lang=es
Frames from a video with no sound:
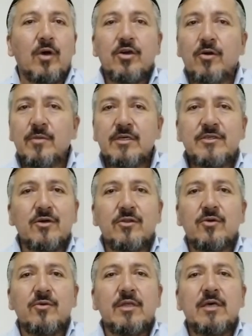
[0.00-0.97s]
No hay
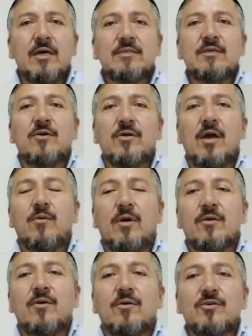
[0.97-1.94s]
omisión de un día, sino de
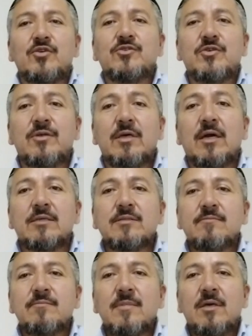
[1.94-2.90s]
acuerdo con los ocho
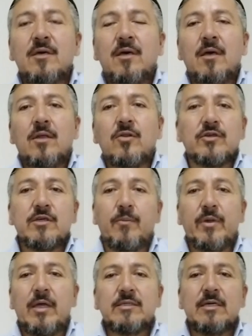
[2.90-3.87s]
días. No
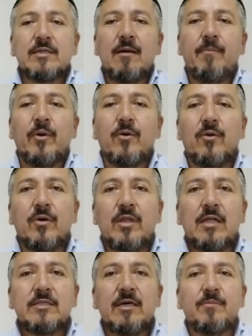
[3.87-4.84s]
se puede hacer tampoco
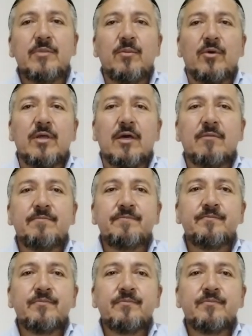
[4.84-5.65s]
en el séptimo día.